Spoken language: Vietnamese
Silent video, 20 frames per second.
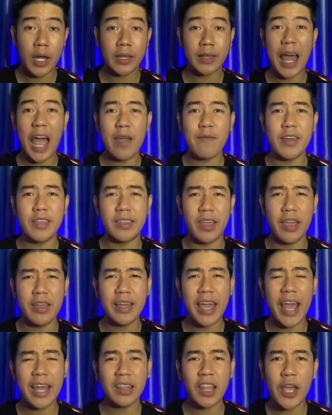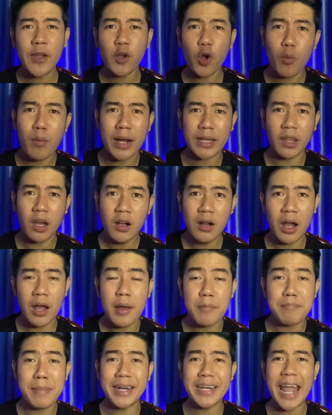tại vì chị nghe tiếng của bà Tư á,
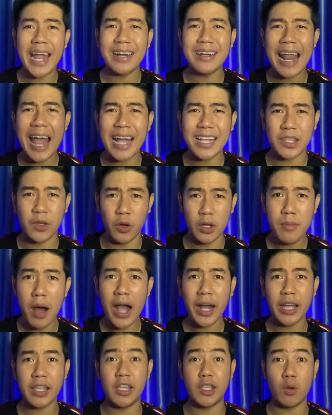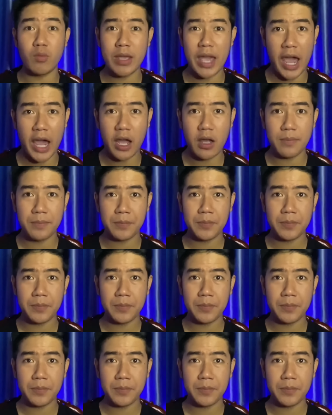bà đang la chửi bới cái gì trong nhà